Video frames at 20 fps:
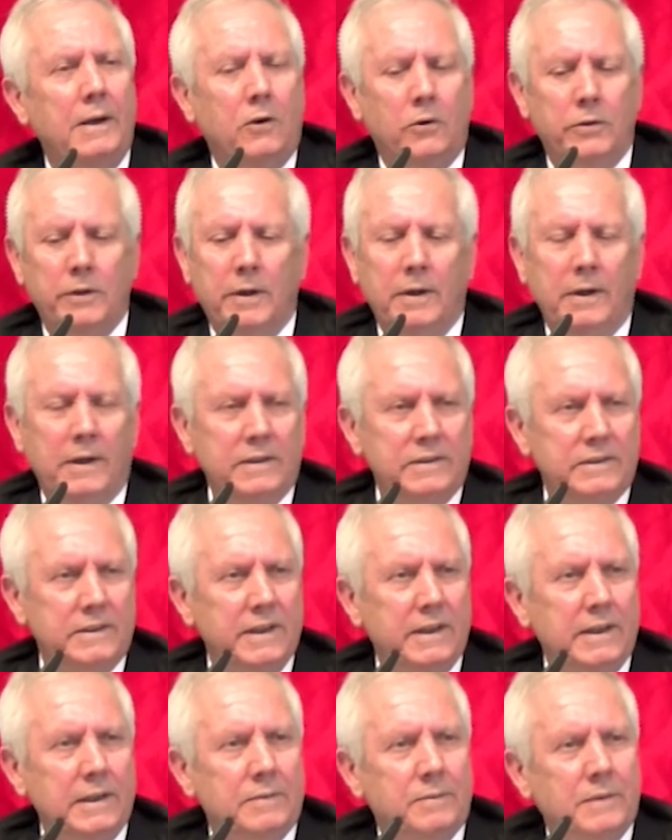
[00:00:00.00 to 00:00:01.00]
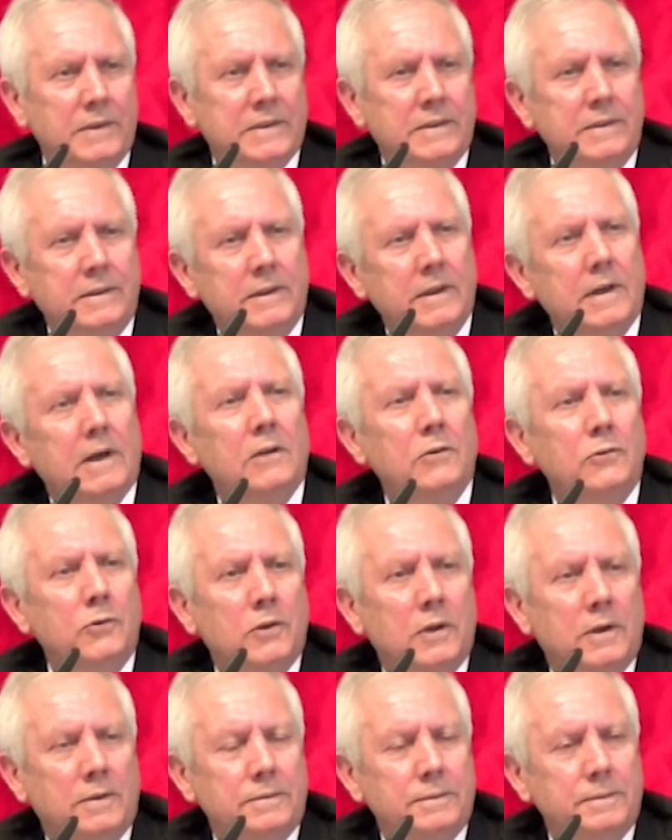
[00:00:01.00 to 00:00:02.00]
O da Galatasaray'a gitmesin diye
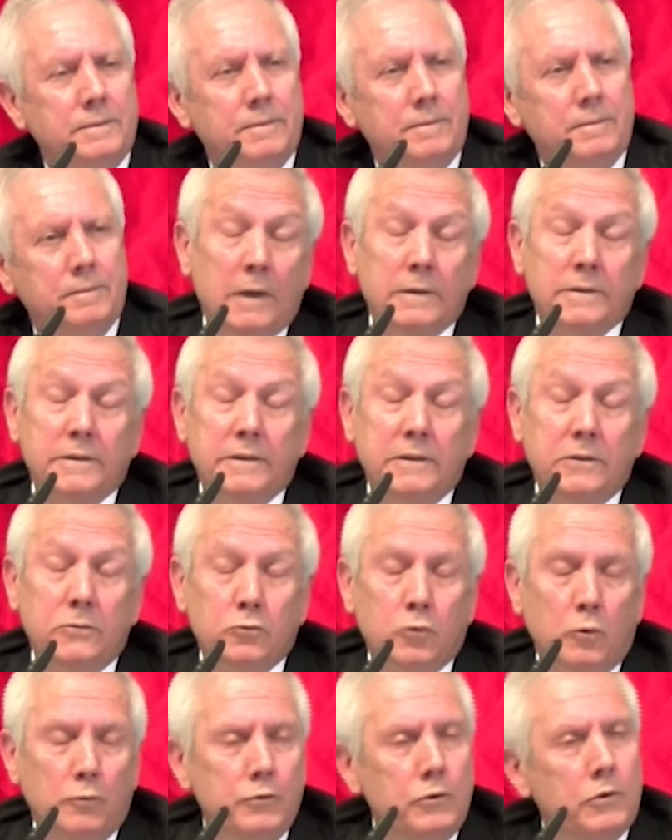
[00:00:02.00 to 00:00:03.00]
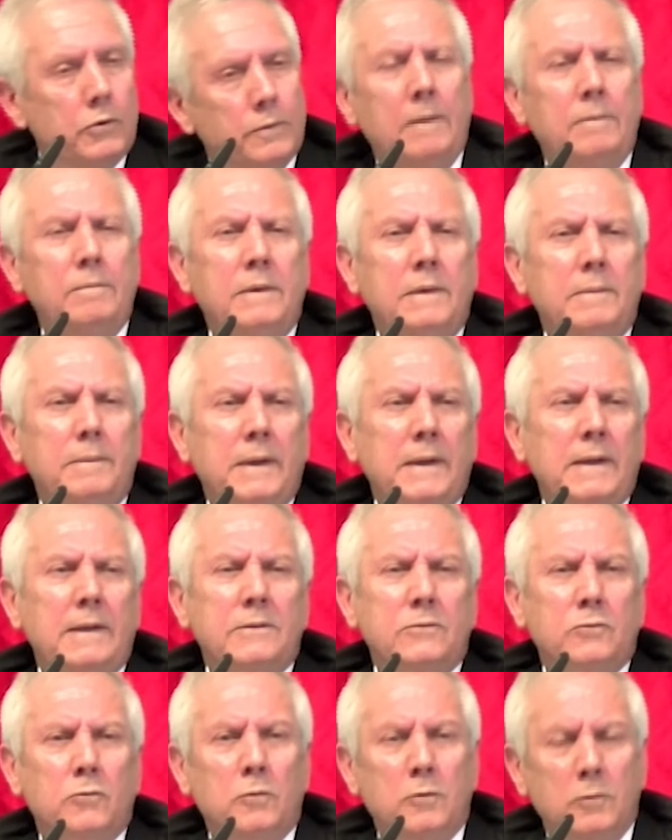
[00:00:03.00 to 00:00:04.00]
alıyorlar. Gazeteci soruyor. Emre
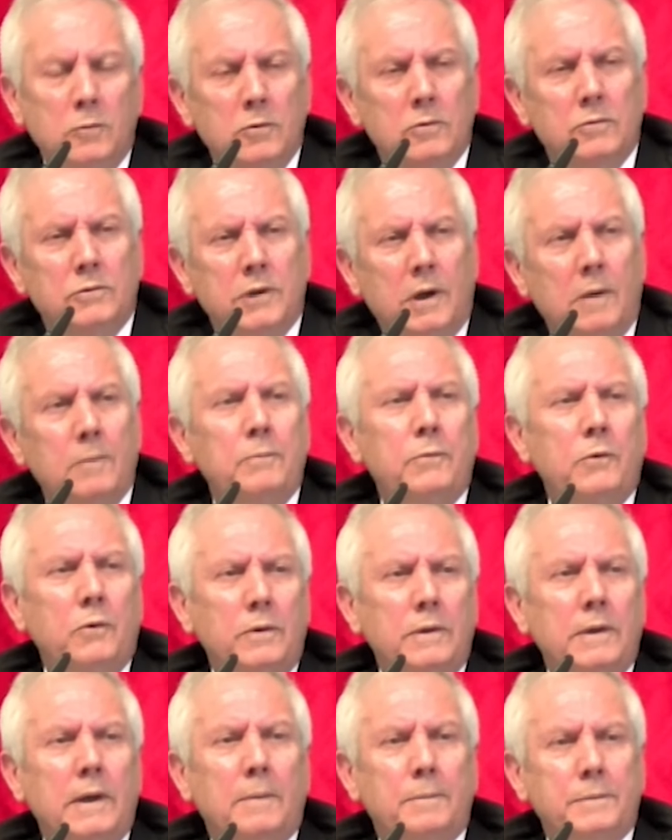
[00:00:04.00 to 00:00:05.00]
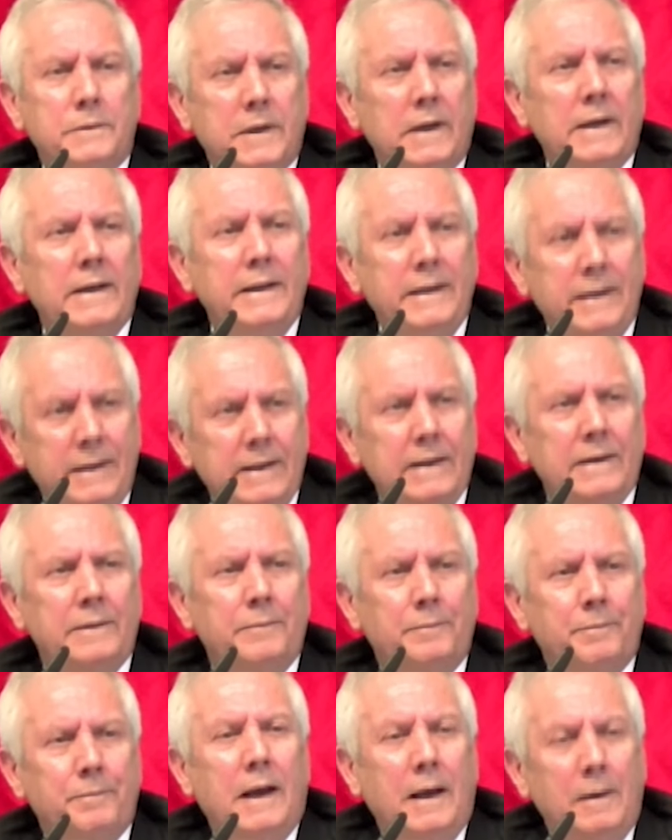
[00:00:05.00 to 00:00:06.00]
Belezoğlu şampiyon yapsaydı
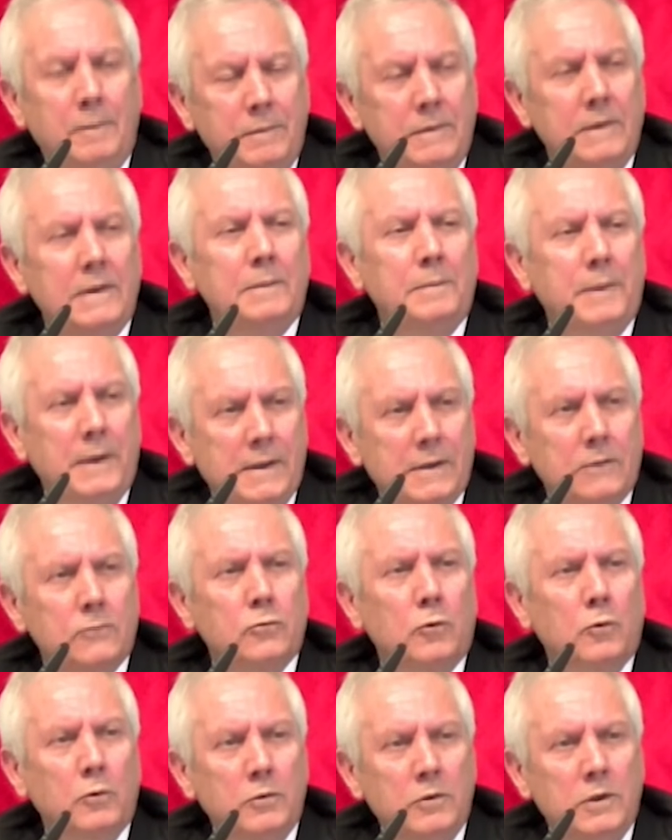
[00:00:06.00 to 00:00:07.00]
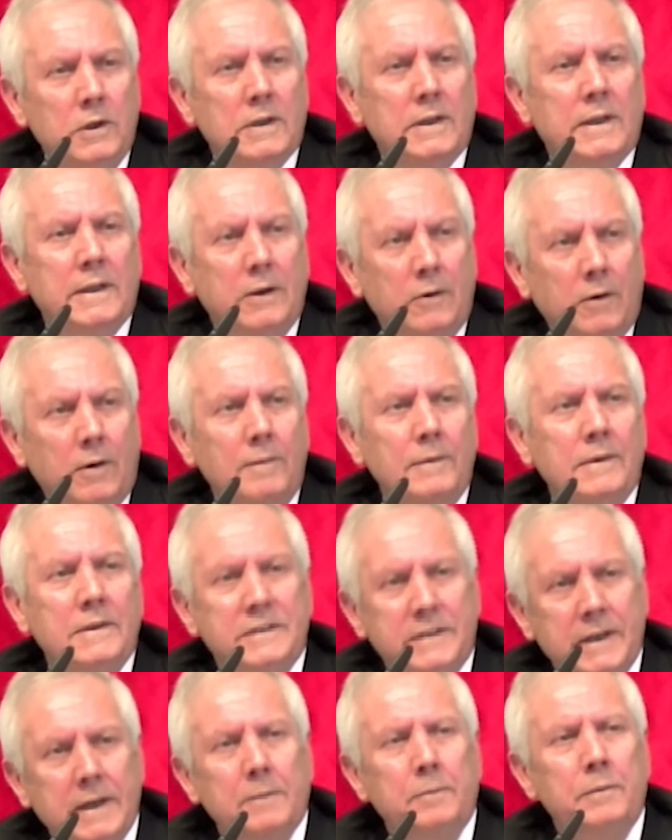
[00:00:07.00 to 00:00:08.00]
Emre Belezoğlu ile devam
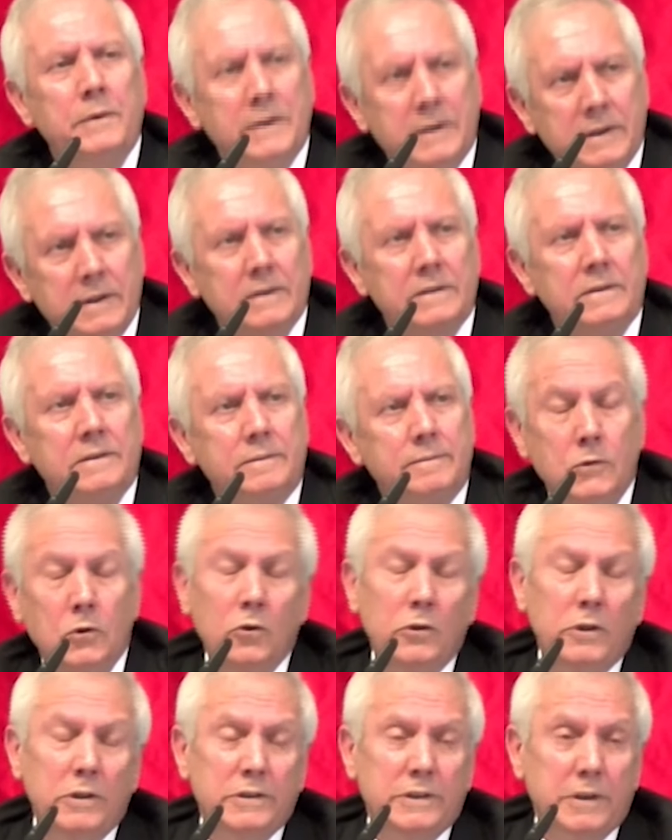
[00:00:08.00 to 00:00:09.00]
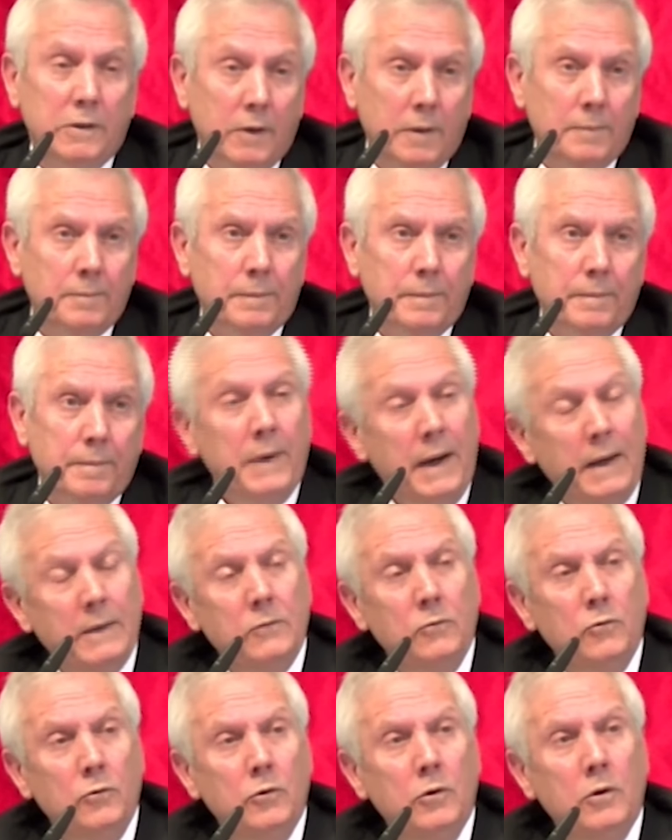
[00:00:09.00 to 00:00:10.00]
edecek miydiniz? Diyor ki cevap
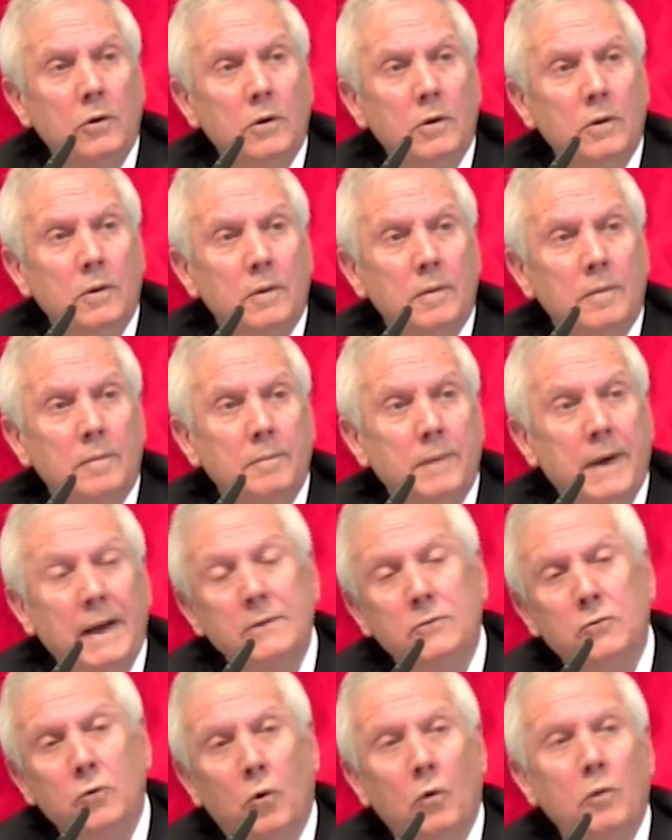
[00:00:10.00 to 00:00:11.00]
ben diyor belki